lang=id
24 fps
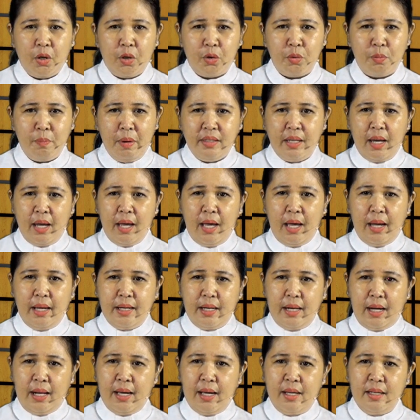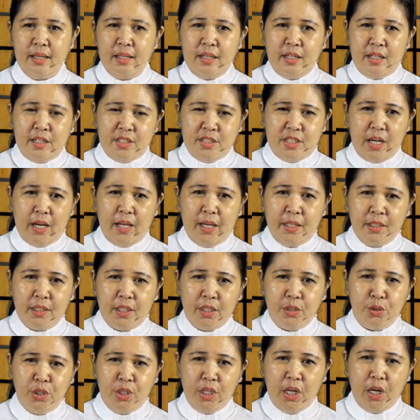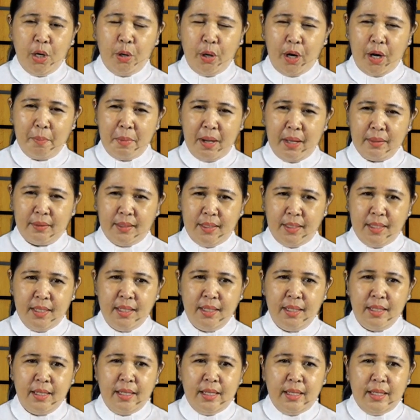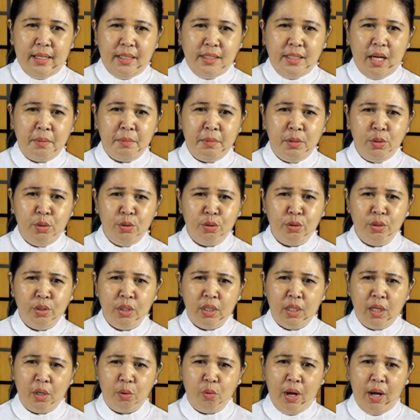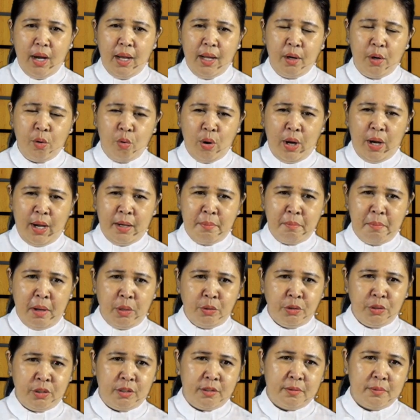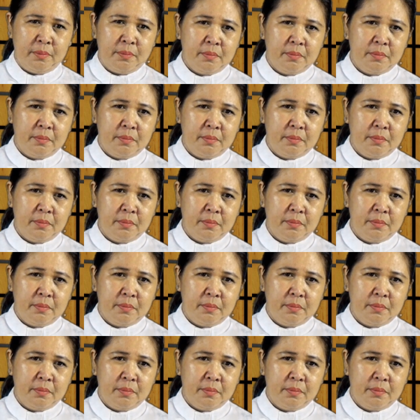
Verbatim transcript: Rumahnya adalah jalan ke dunia orang mati yang menurun ke ruangan-ruangan maut.